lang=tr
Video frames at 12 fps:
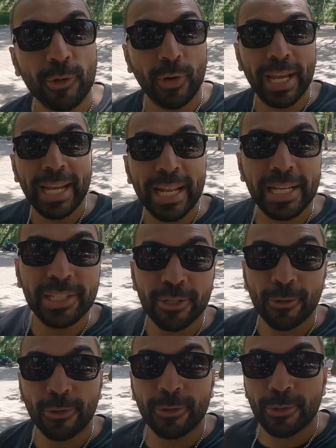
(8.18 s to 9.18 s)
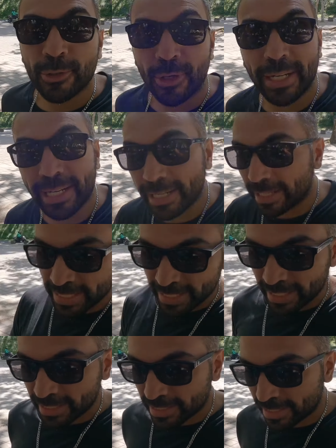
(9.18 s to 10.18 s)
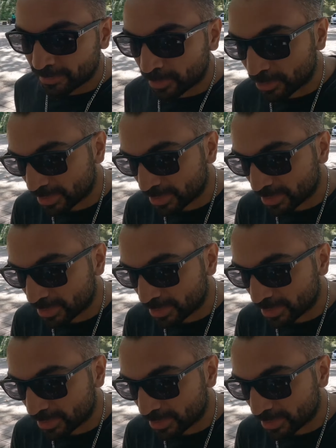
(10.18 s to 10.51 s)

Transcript: çok eğlenceli olduğu söylenen bir yere gideceğim